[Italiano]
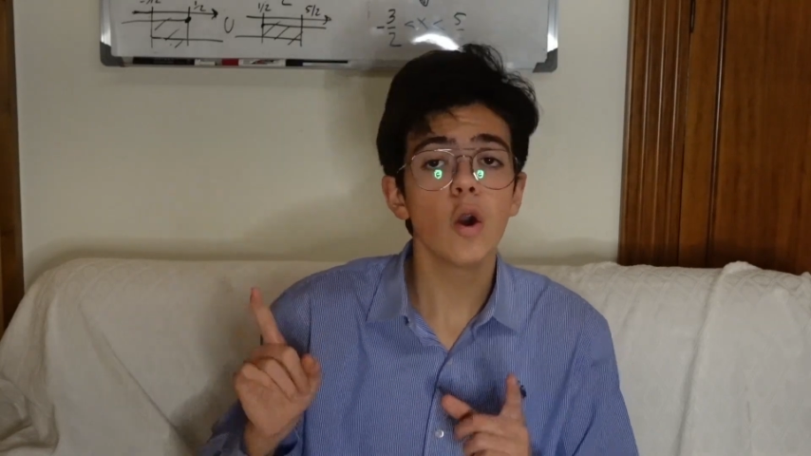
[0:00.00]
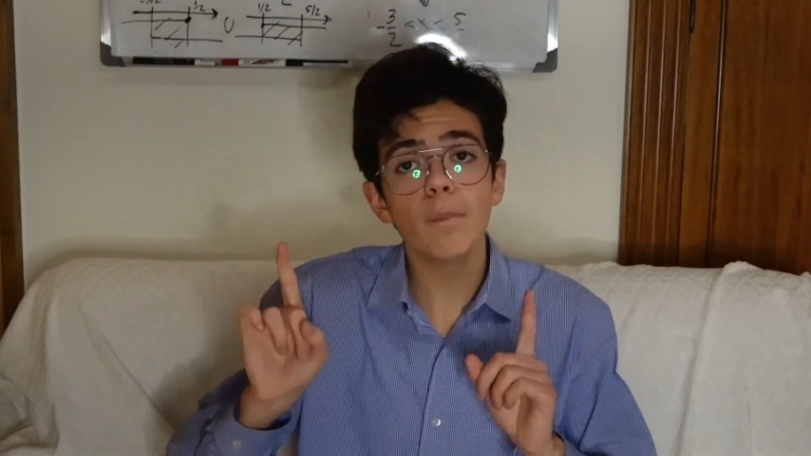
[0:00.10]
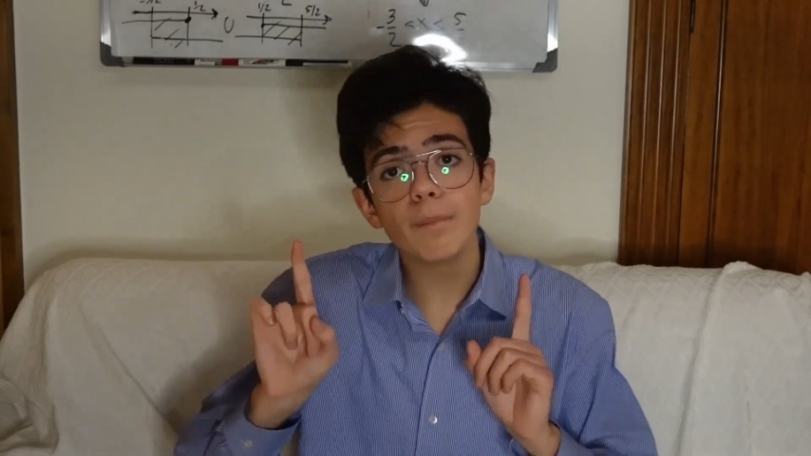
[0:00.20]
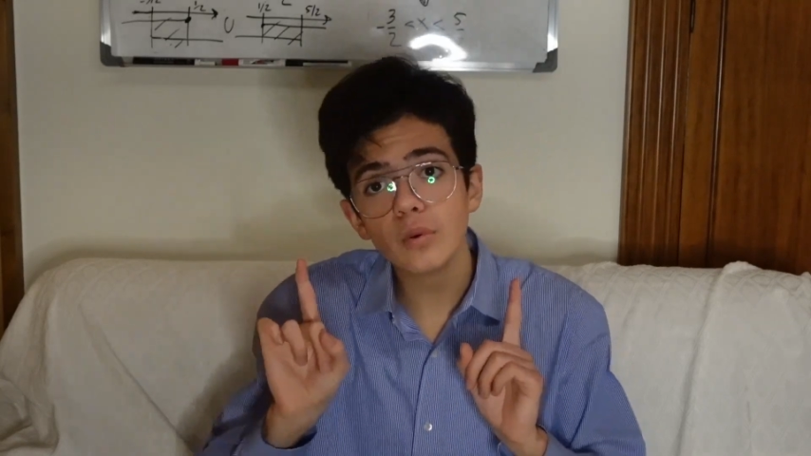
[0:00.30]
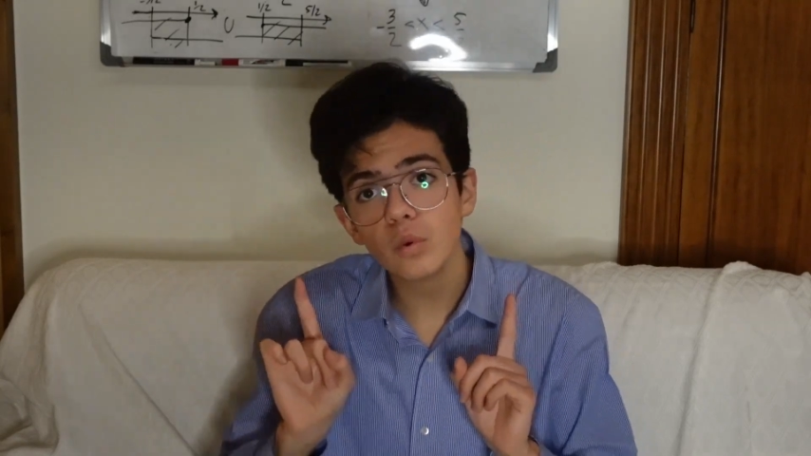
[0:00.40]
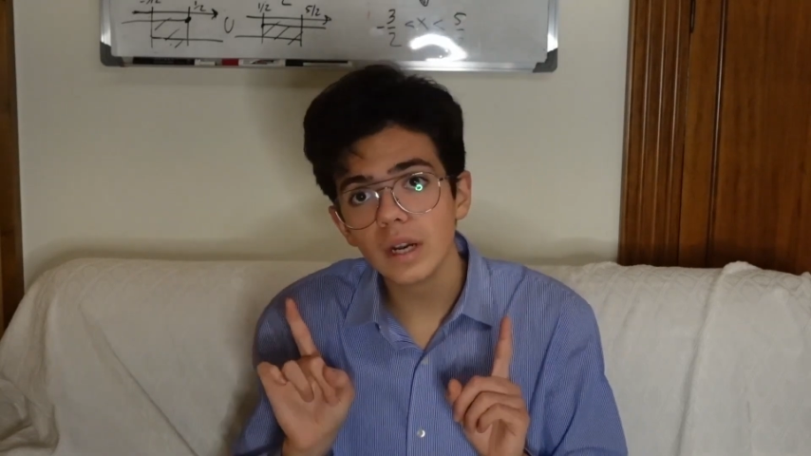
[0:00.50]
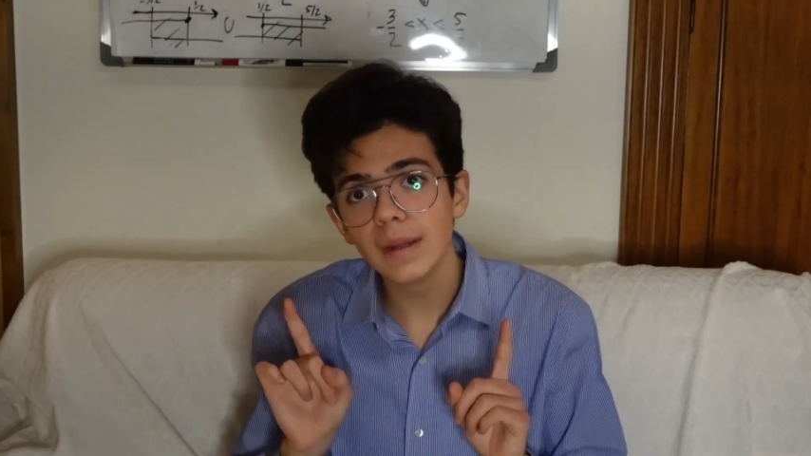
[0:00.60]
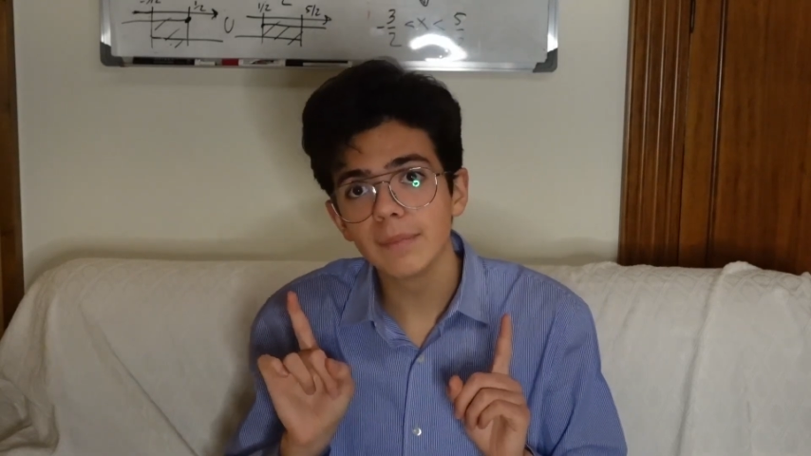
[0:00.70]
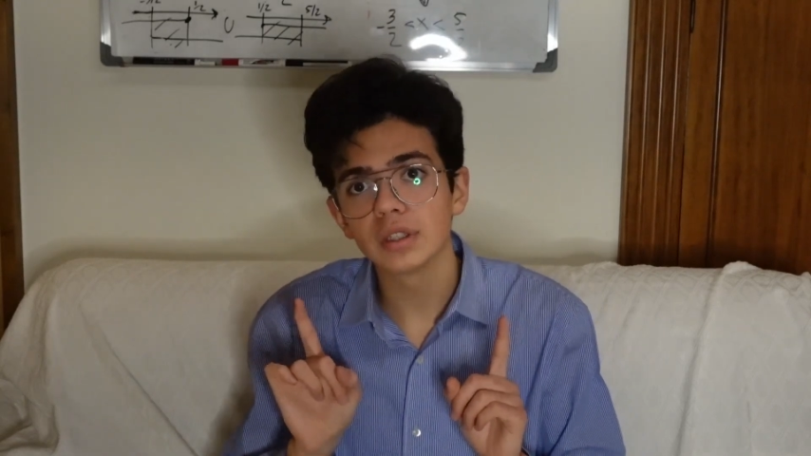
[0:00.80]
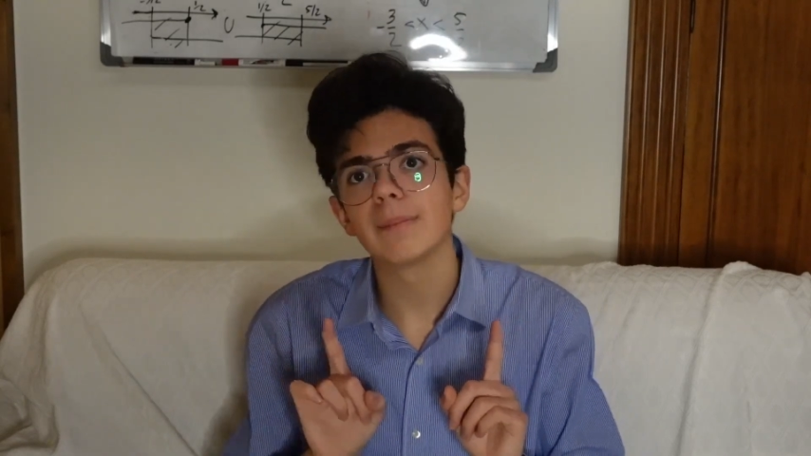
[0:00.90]
oppure
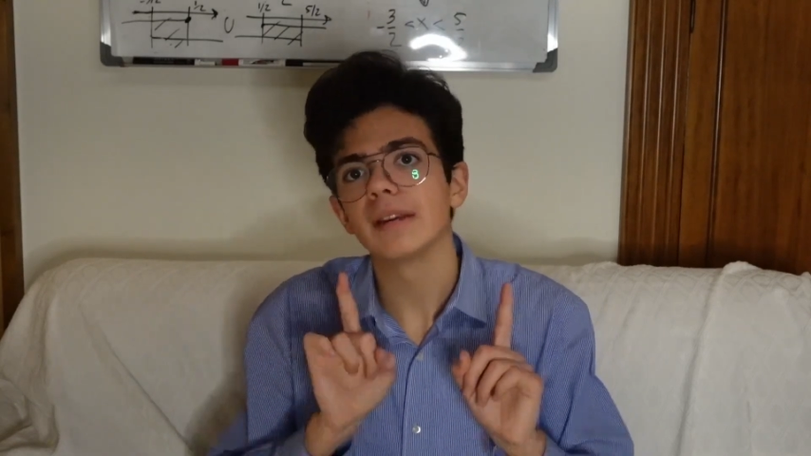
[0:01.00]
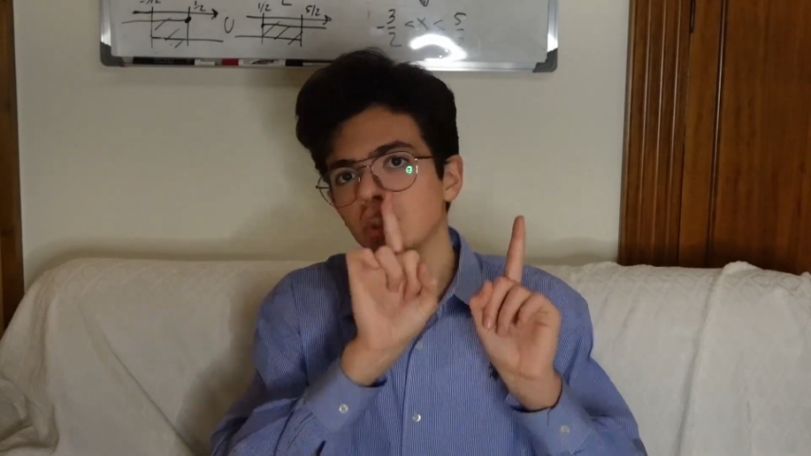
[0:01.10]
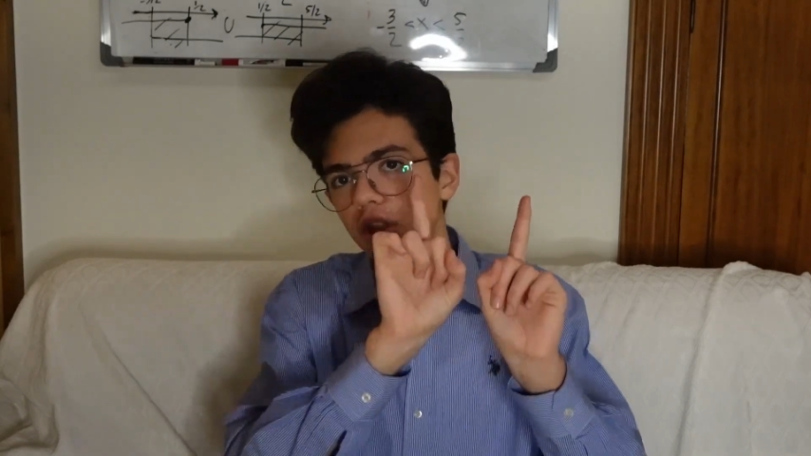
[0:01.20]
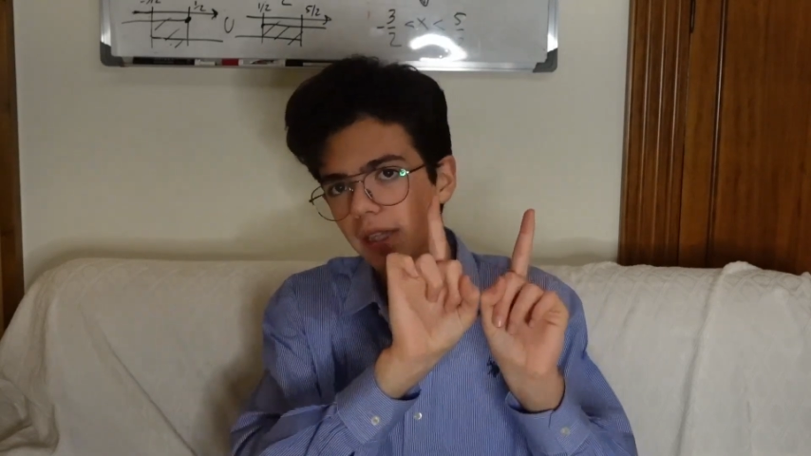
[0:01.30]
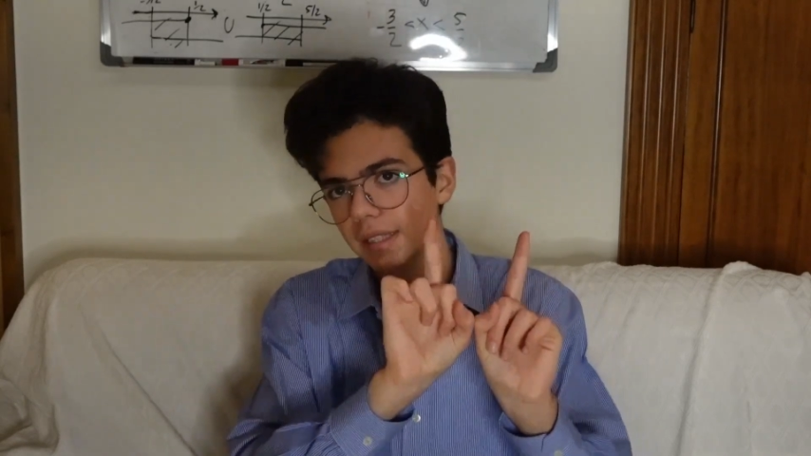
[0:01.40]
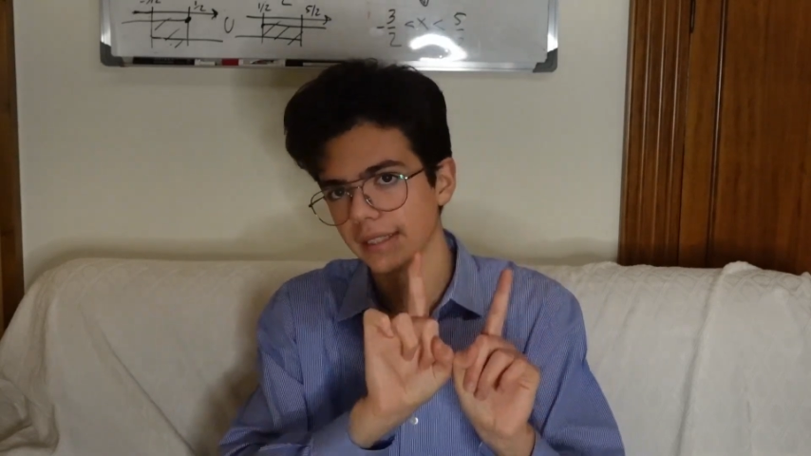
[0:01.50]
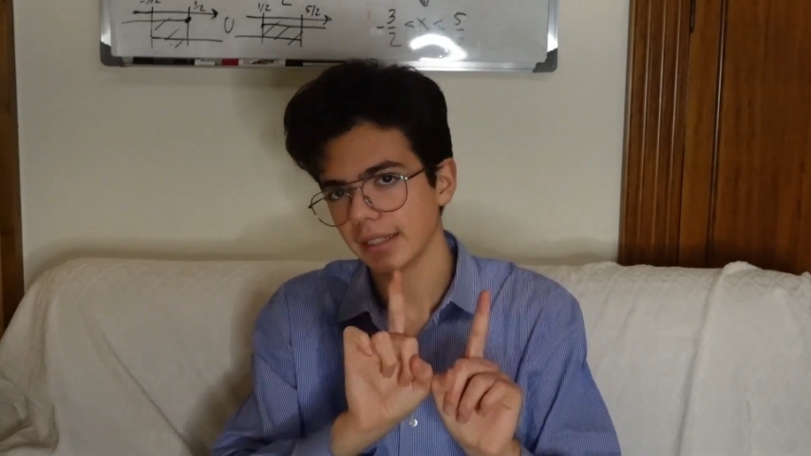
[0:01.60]
potrebbe scendere